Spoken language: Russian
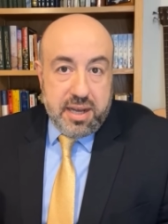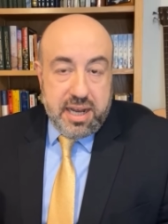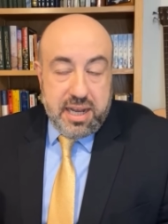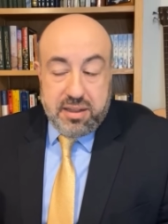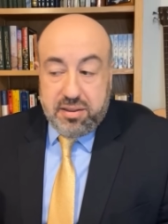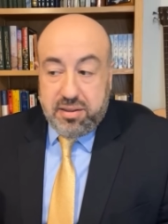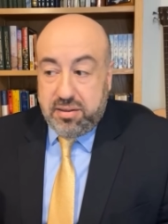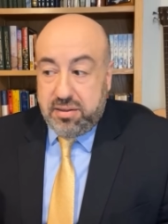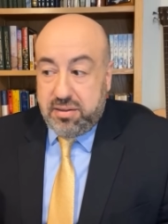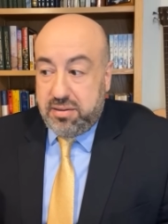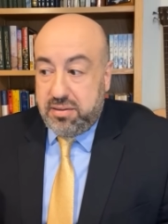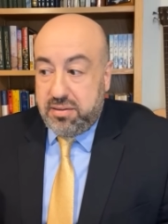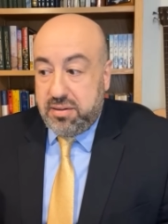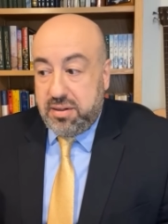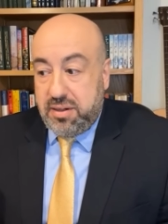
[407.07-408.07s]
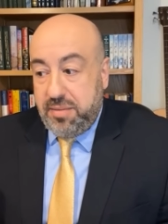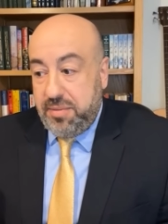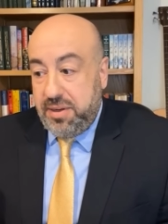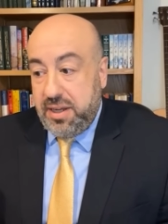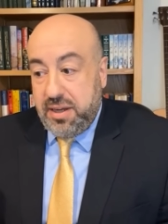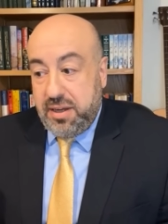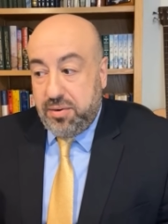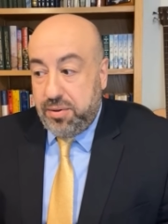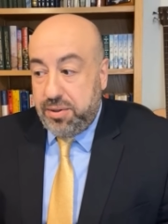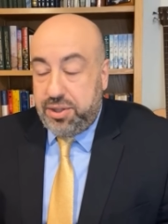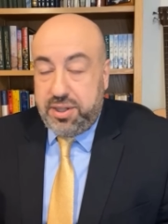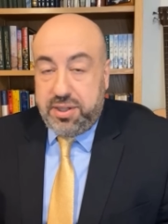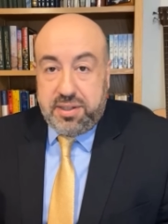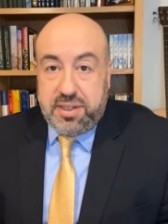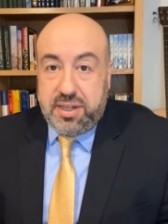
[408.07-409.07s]
Это для меня
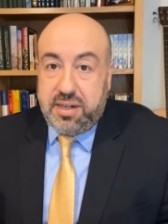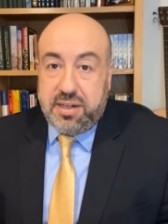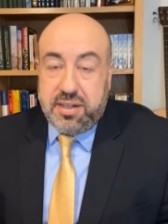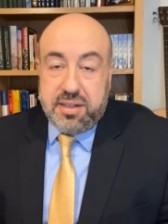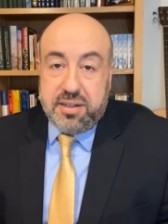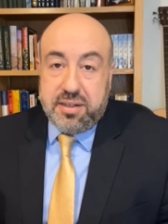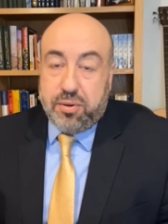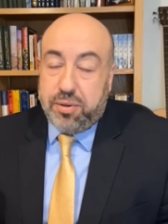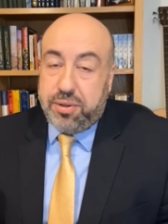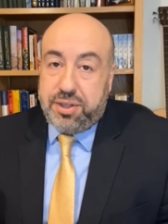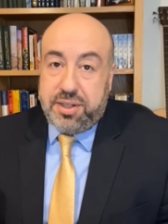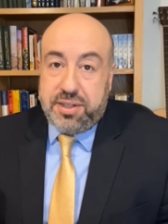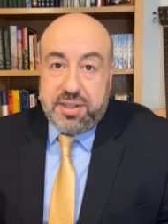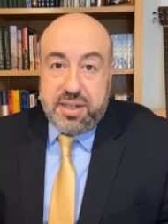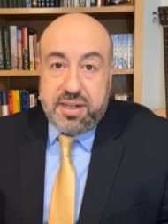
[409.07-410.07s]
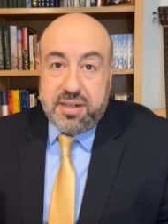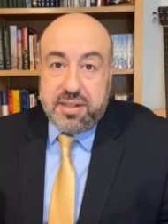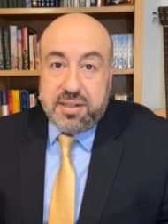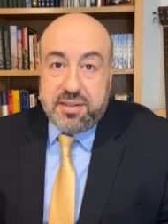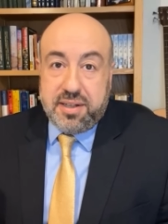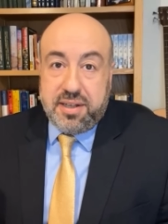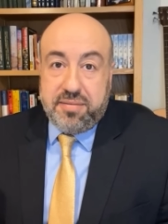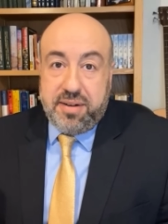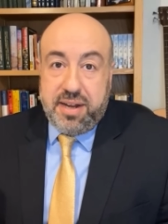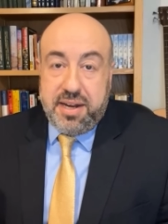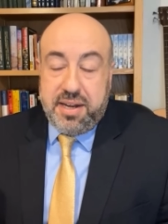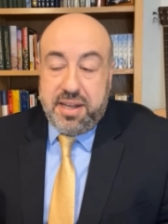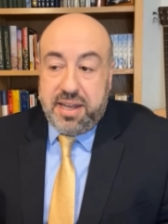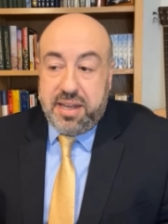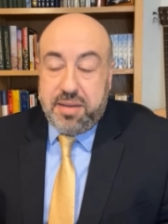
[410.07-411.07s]
очень сильное, очень сильное
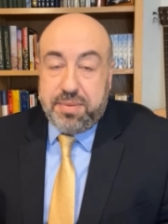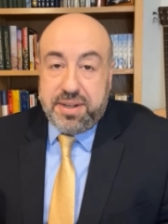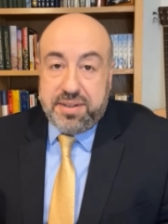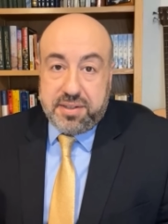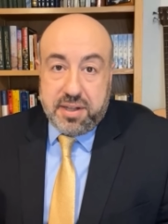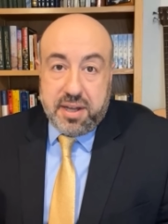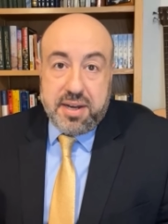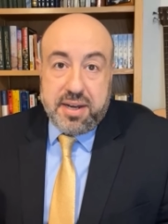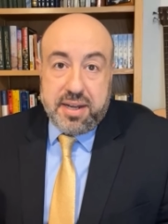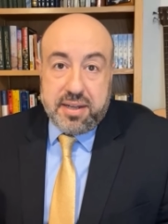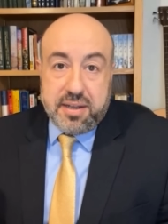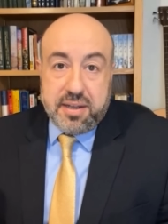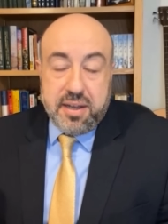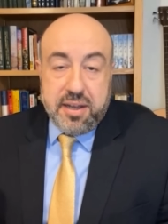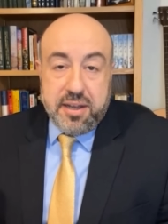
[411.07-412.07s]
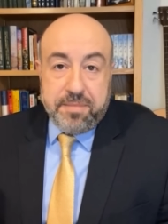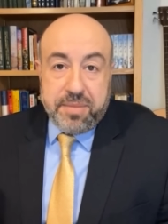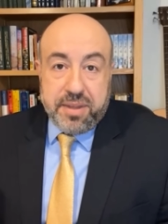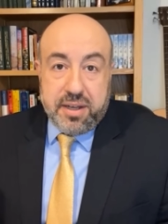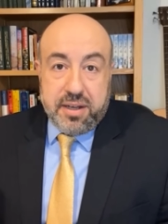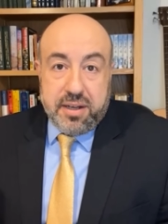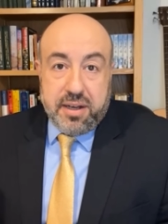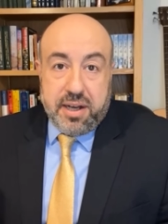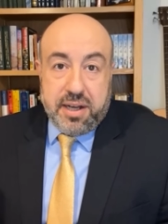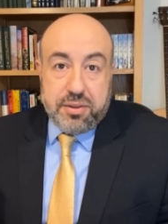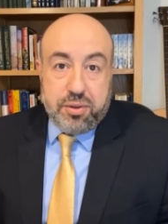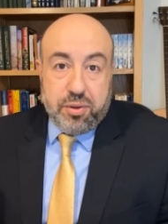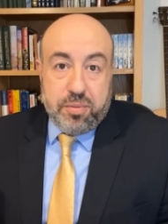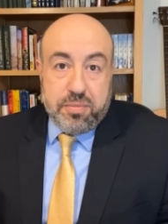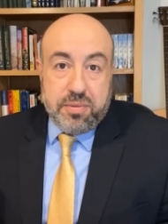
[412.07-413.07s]
заявление и признание Э, о
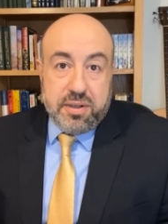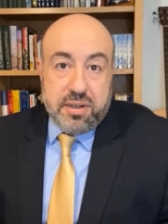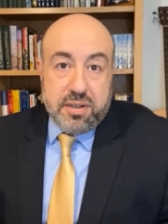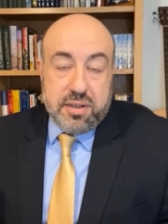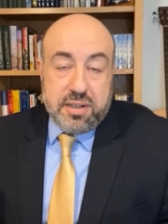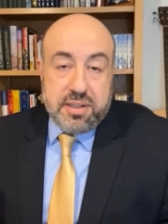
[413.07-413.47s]
том, э,